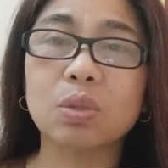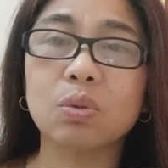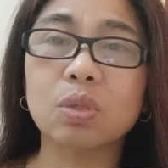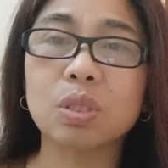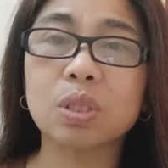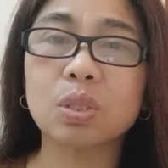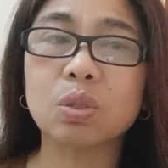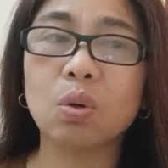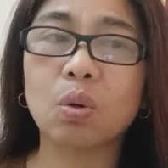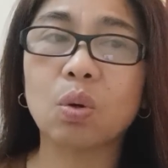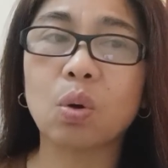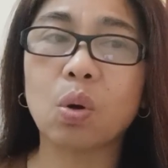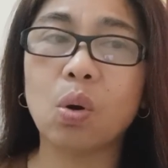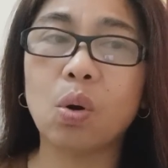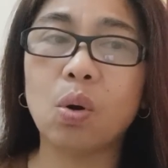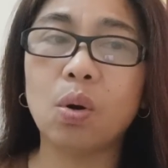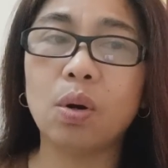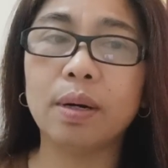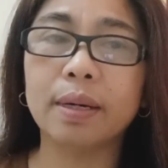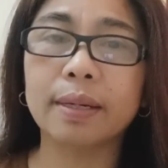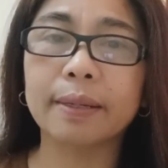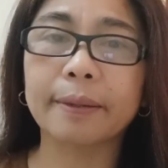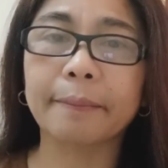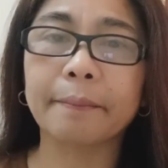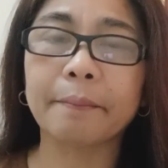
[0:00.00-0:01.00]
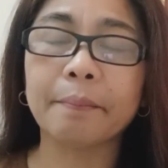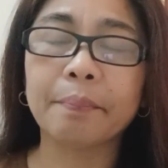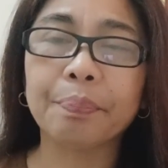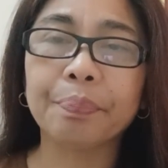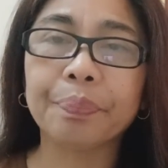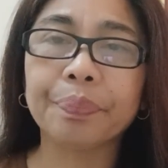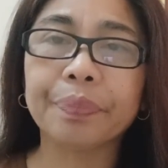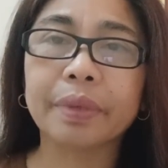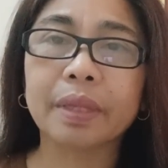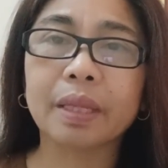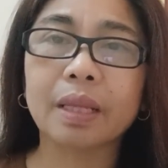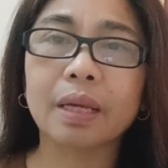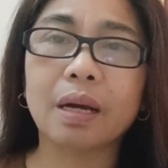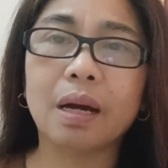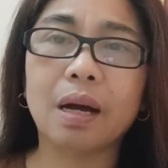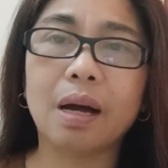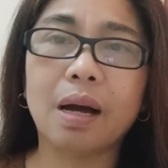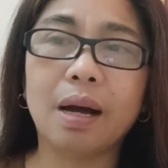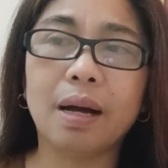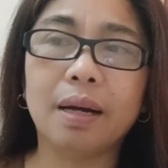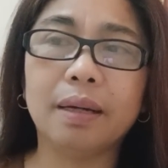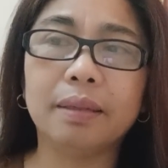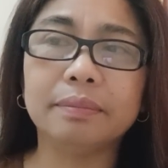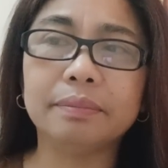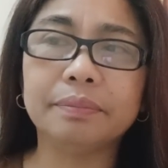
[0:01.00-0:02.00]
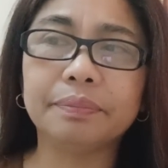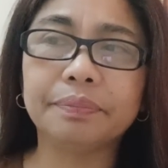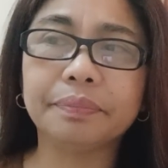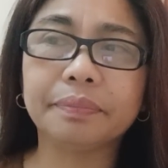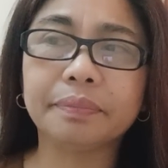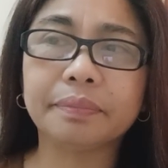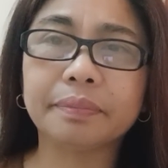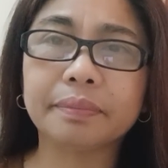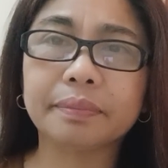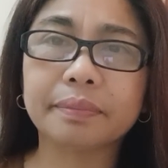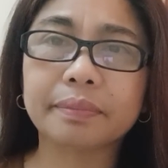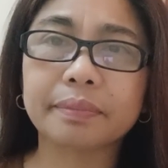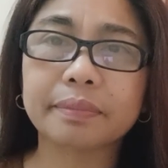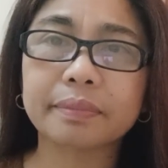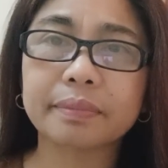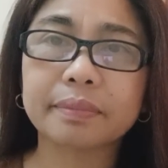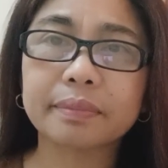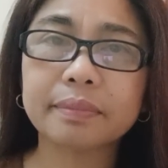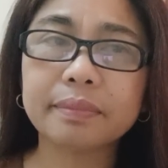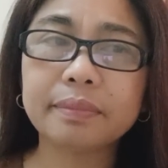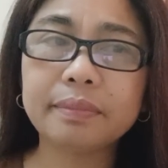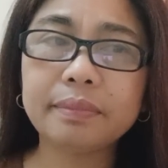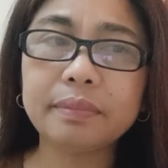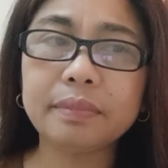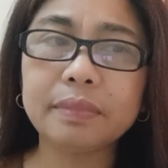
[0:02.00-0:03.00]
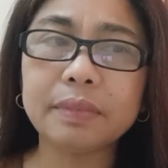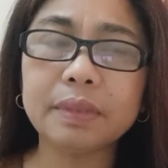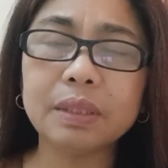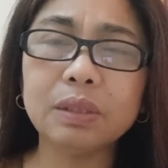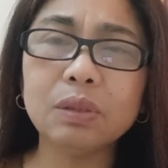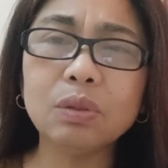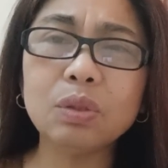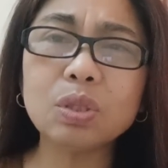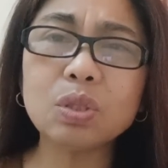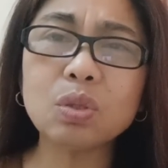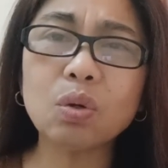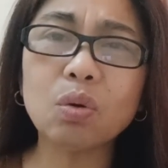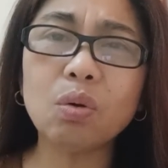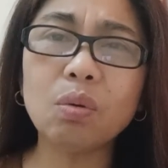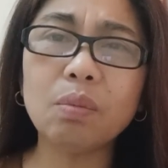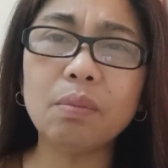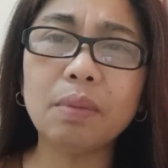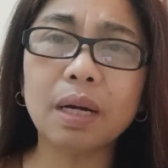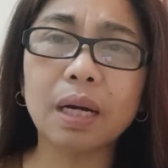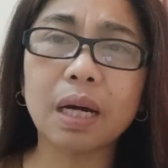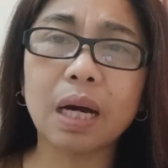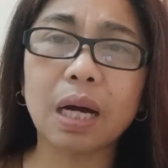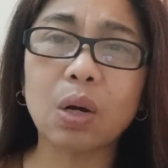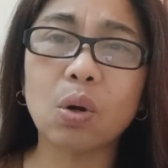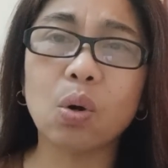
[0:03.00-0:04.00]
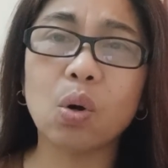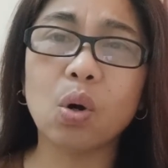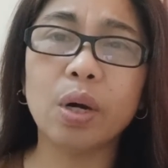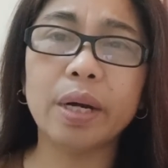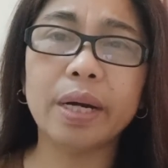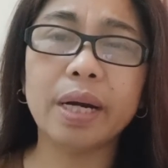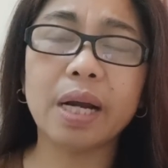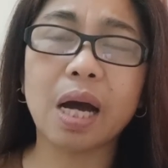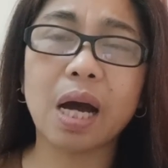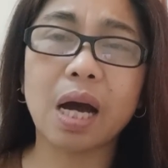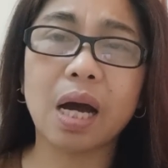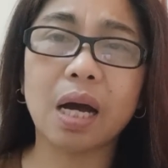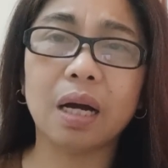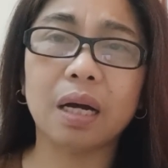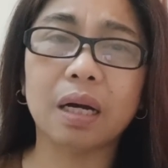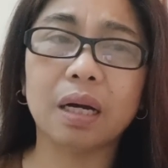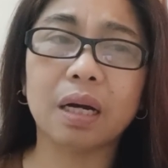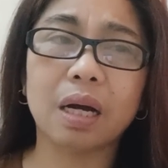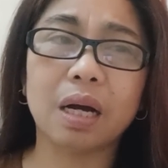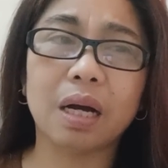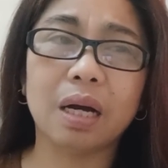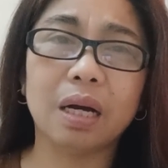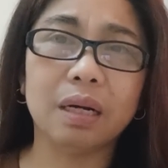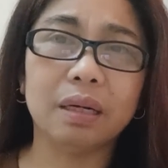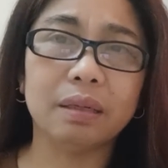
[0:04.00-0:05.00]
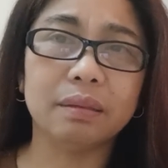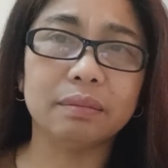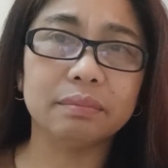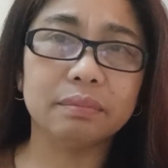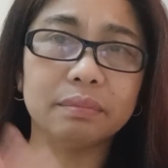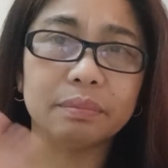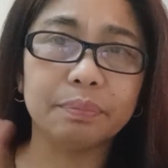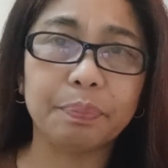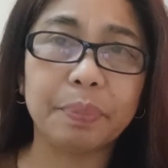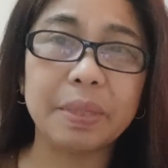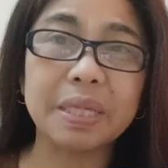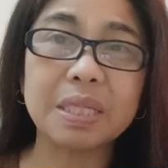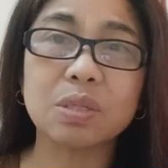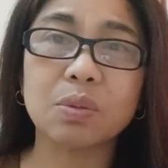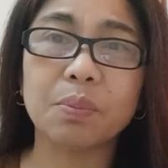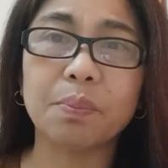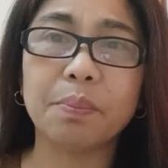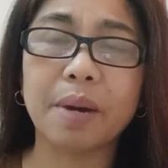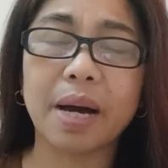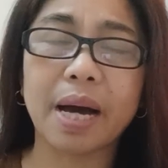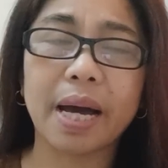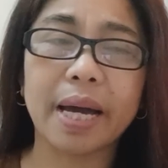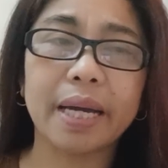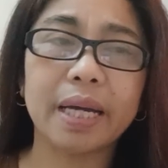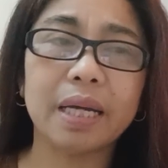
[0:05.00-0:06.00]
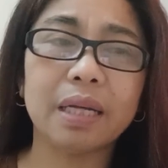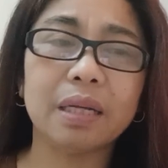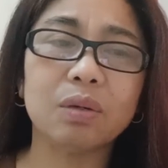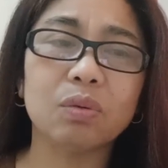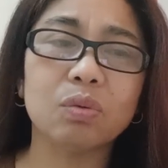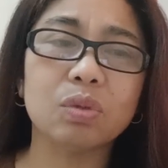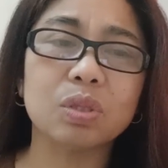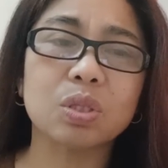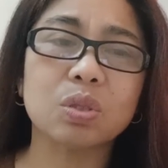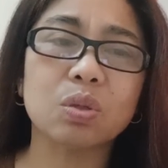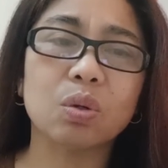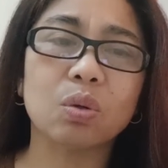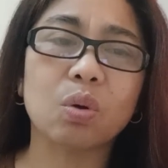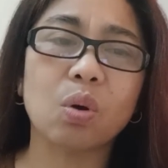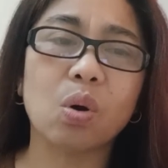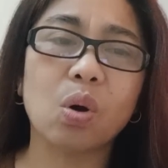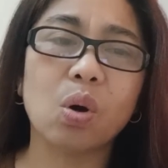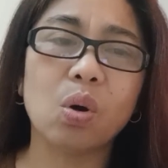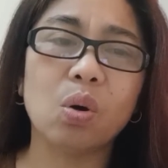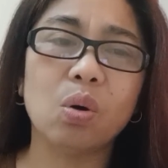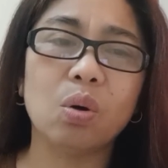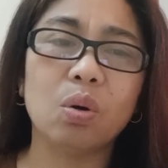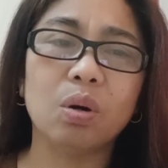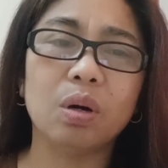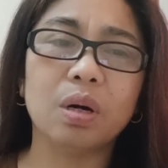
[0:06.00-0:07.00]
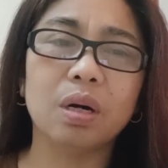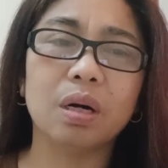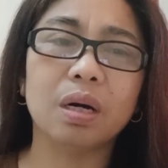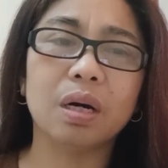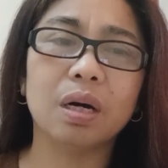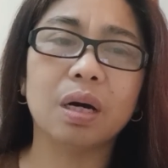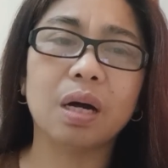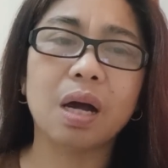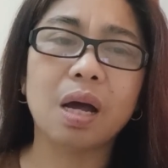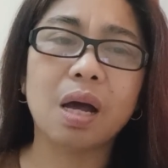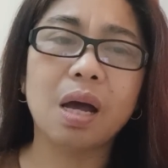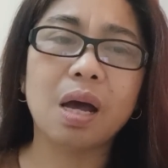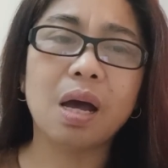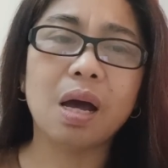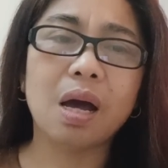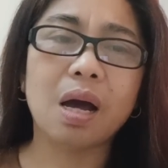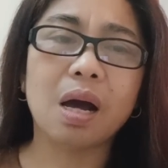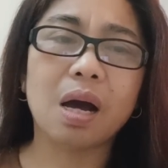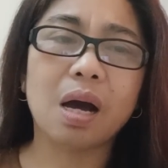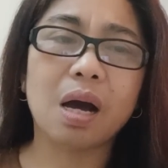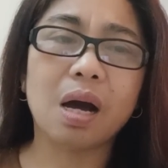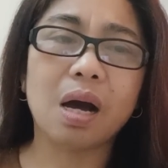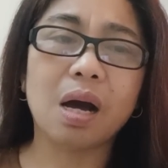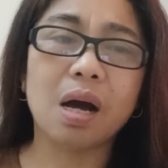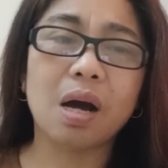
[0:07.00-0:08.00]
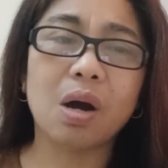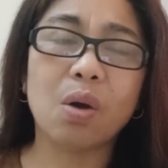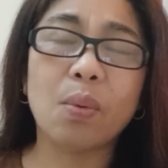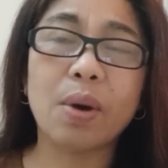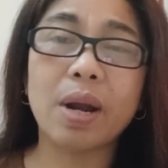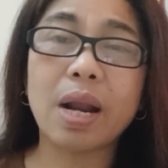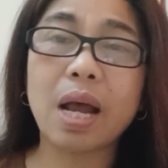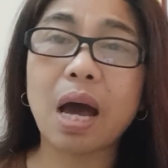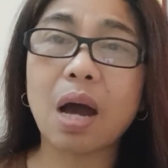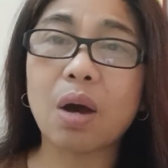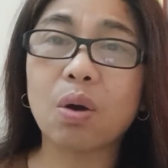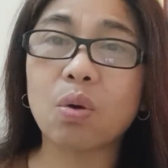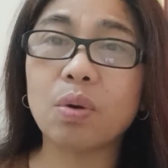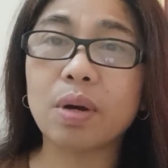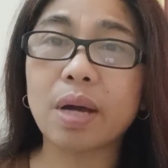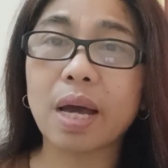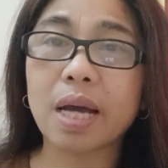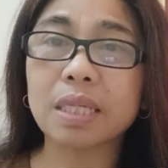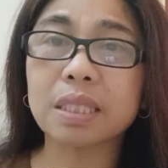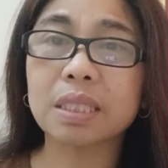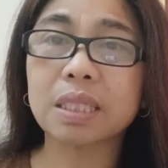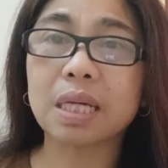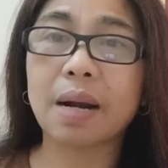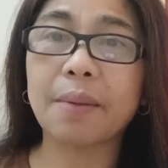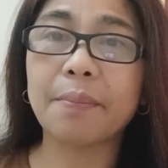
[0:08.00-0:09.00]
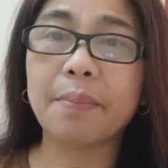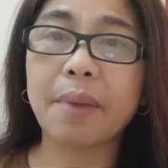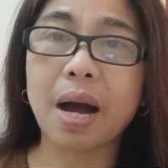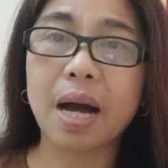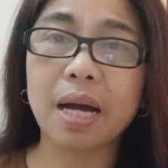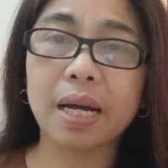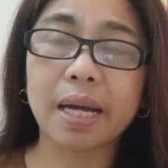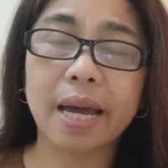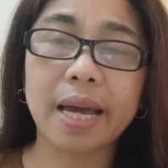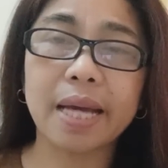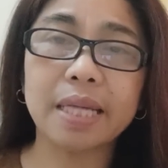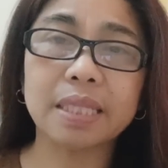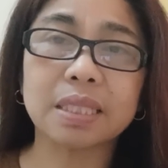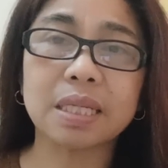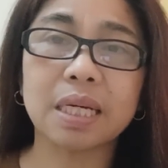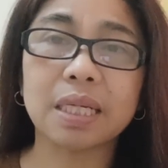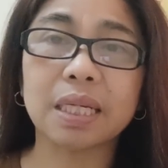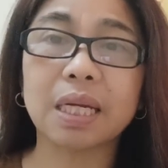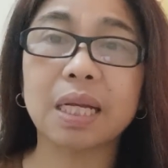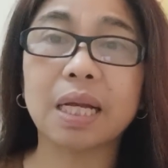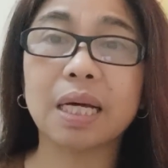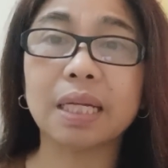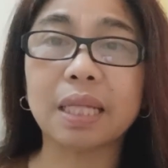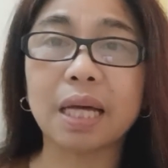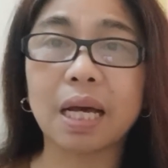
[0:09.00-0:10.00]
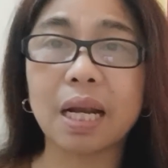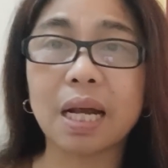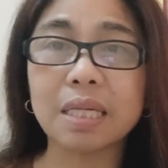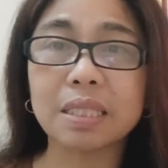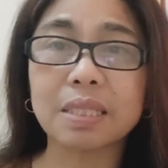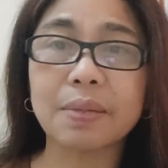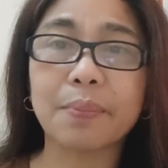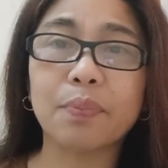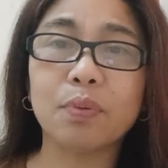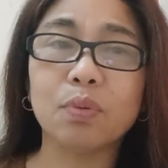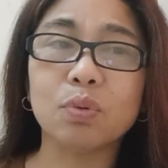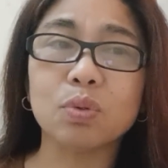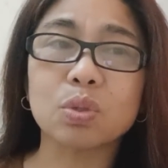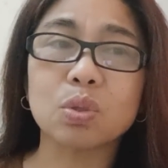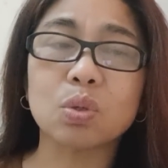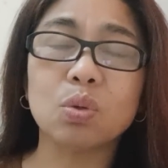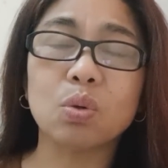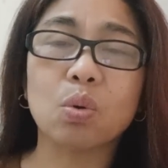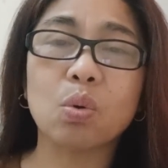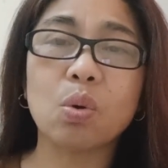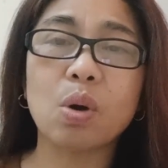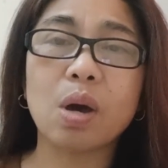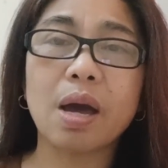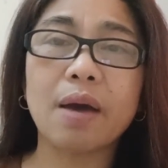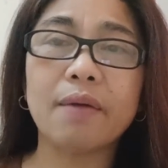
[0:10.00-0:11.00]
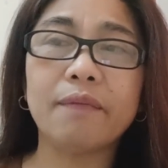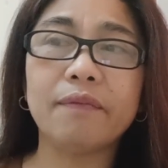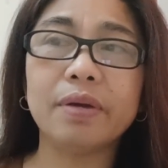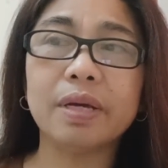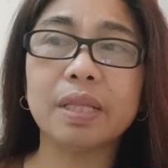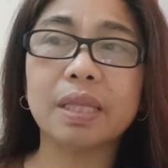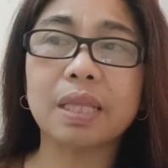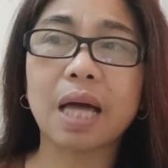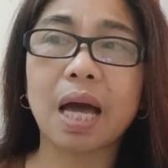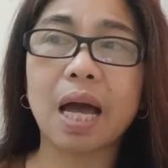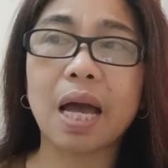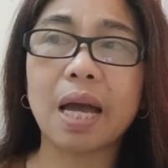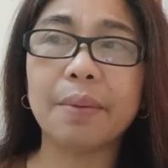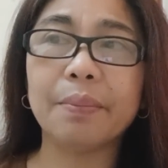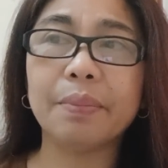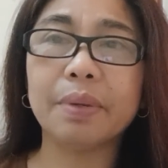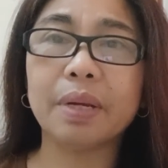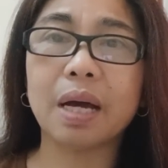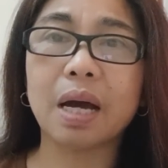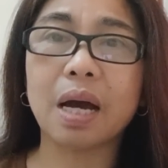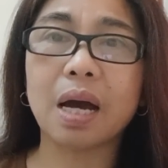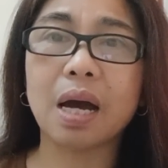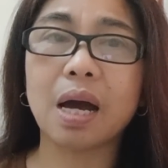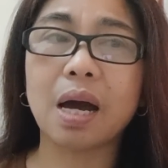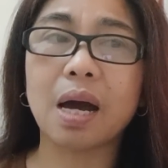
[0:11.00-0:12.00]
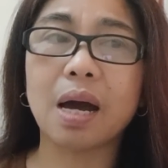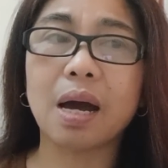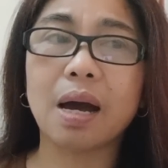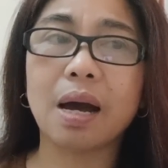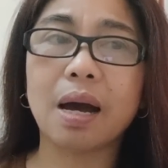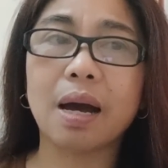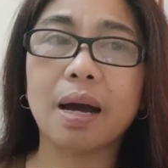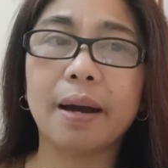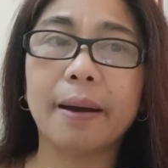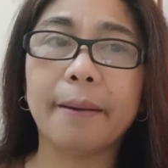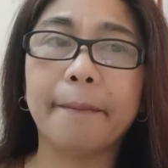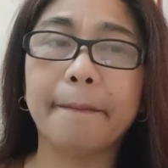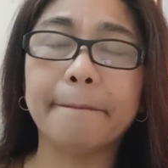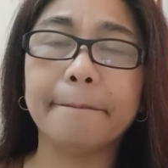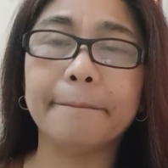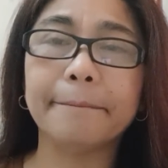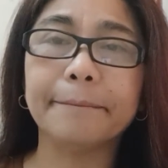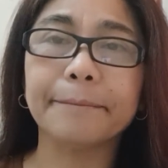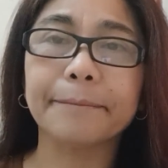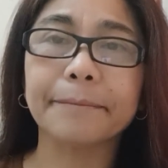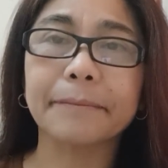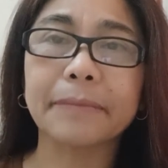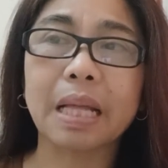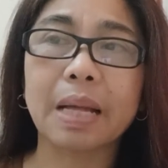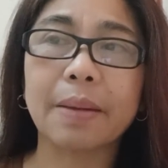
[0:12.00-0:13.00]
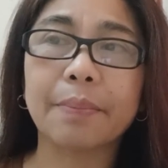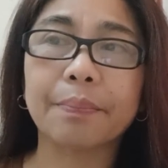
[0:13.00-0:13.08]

gusto kong um, gusto kong magkaroon ng um, peace of mind. Gusto kong uh, wala akong extra baggage na dinadala sa puso ko. Every time na um,